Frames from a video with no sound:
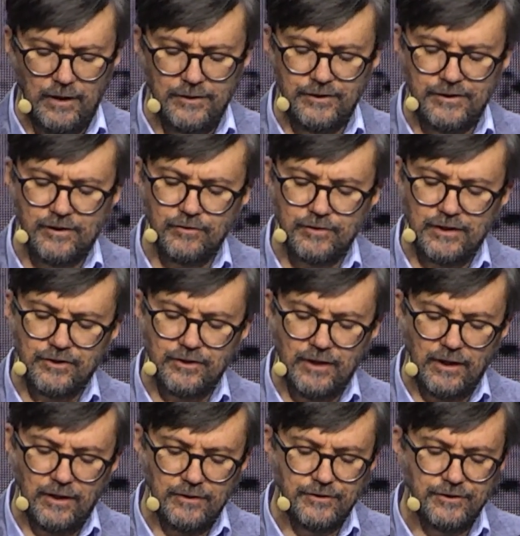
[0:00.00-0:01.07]
Dziecko
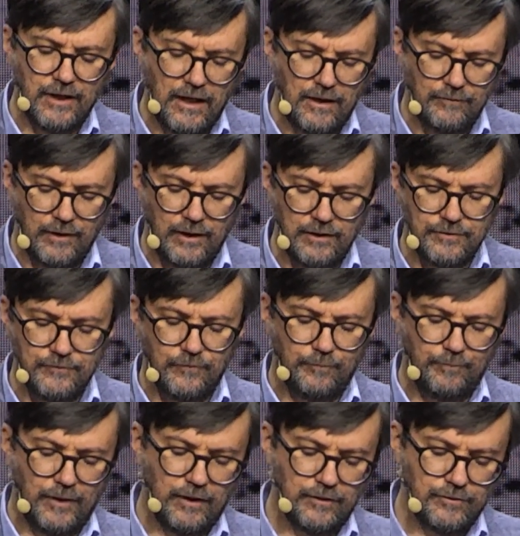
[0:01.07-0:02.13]
zaczyna działać w
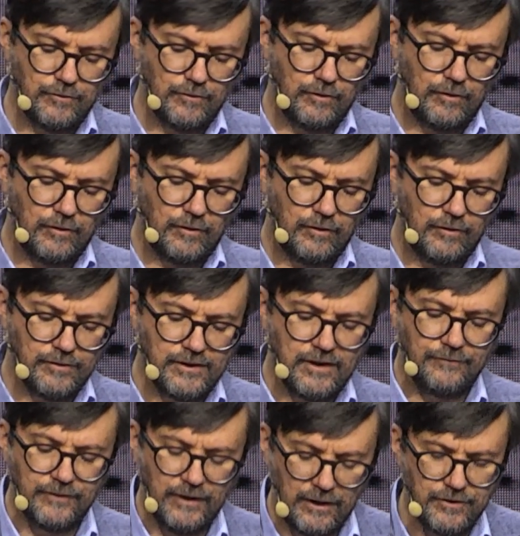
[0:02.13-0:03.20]
oparciu o, o
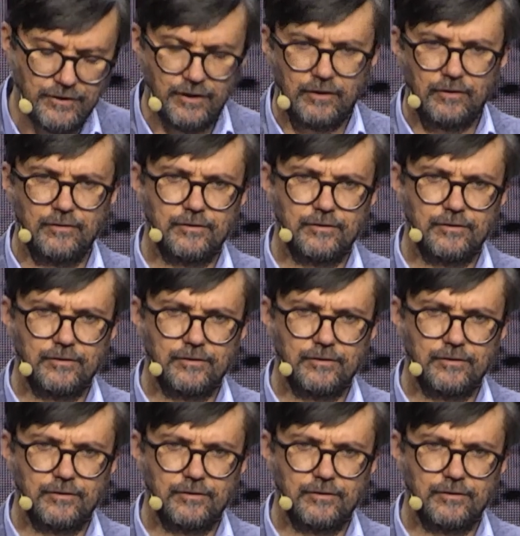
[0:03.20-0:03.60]
zewnętrzne